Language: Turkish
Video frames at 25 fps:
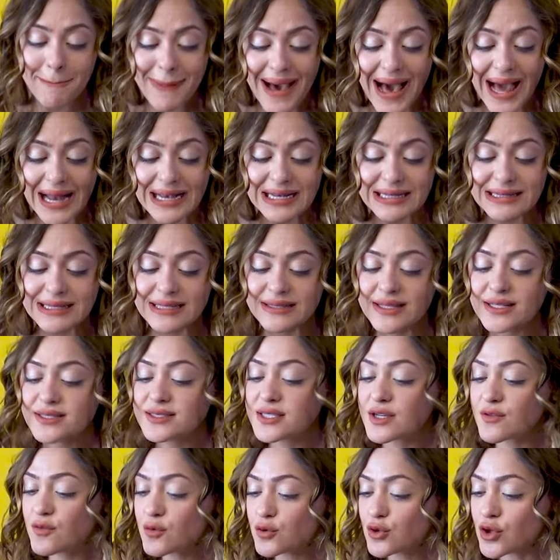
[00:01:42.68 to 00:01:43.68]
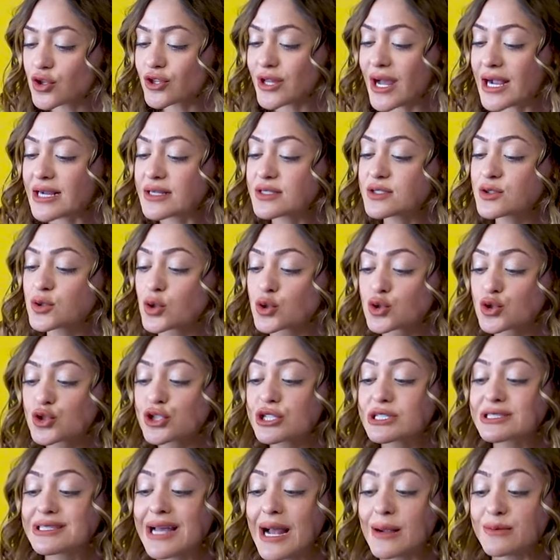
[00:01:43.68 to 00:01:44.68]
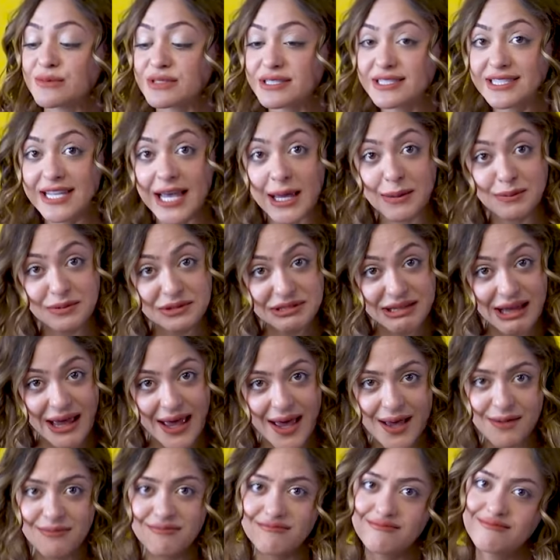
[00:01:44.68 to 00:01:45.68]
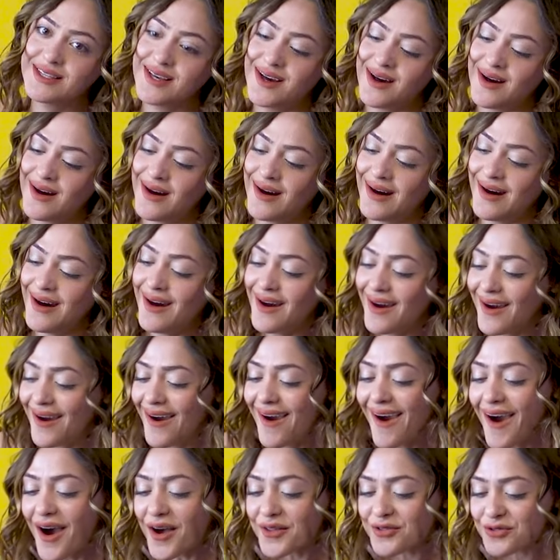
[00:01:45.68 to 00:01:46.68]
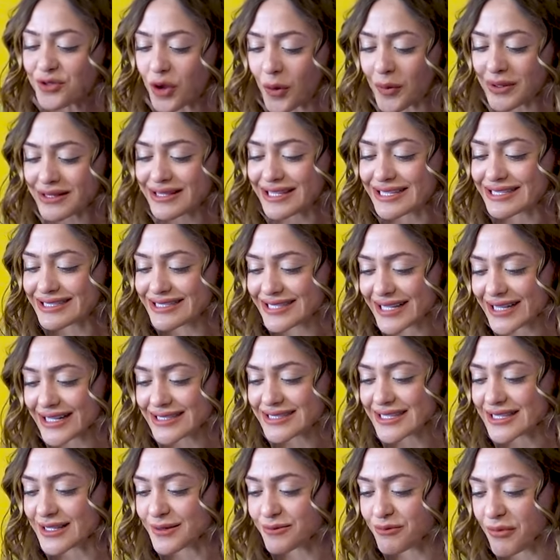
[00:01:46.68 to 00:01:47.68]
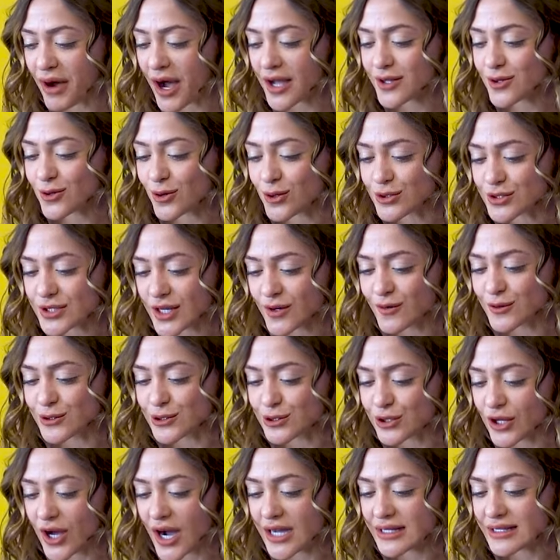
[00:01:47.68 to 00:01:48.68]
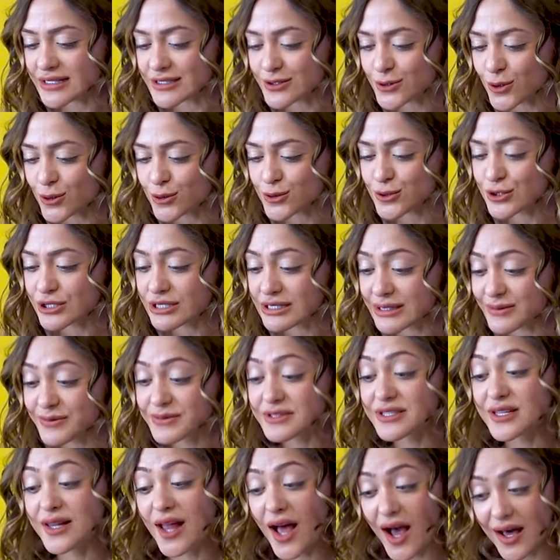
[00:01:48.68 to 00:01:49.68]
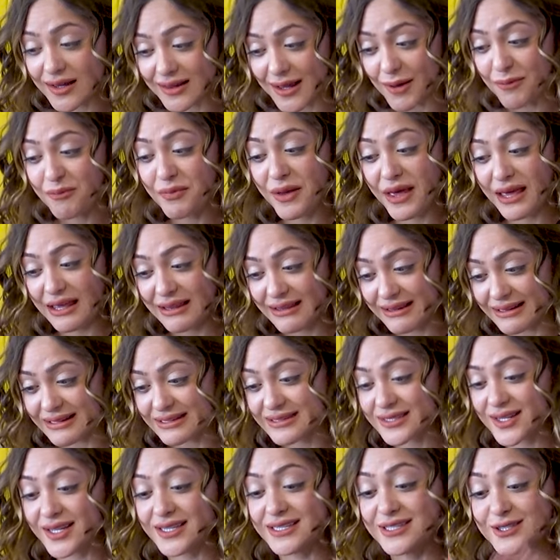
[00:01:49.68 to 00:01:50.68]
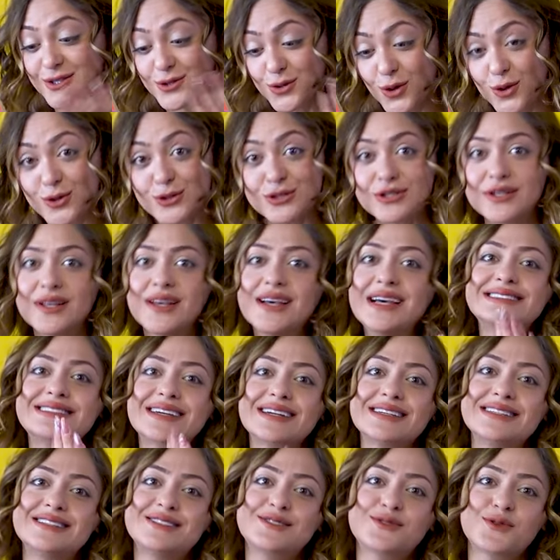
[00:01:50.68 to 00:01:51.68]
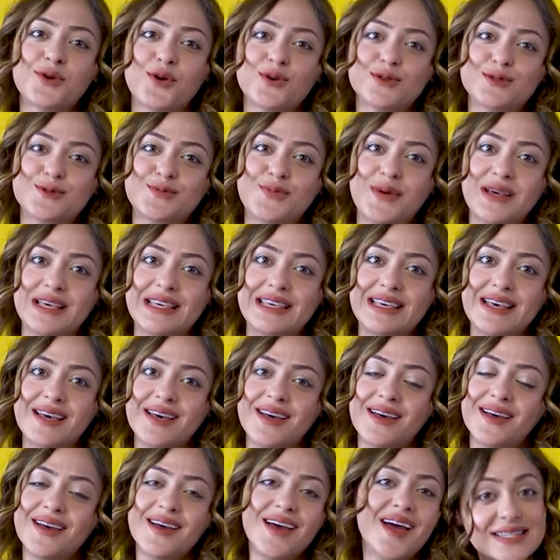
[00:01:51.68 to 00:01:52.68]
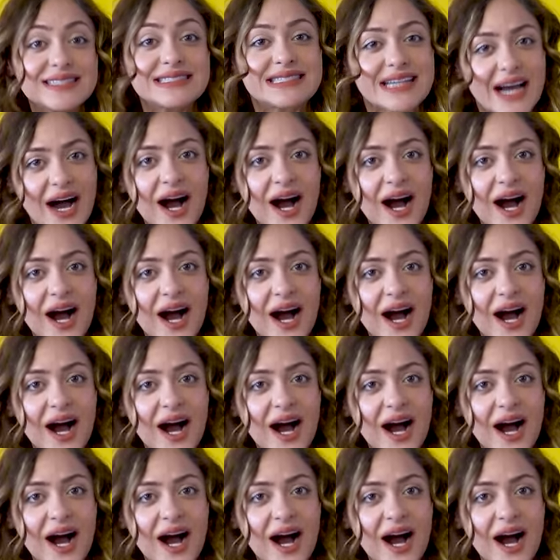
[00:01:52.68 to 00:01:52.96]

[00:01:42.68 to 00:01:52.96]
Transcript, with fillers: Berlin'de de tavuk döner, soslu kızarmış sebze. Ya Domates, salatalık, maydanoz, havuç, lahana, soslu kırmızı lahana, peynir, tahin sos. Tahin sos peki. Tahin hiç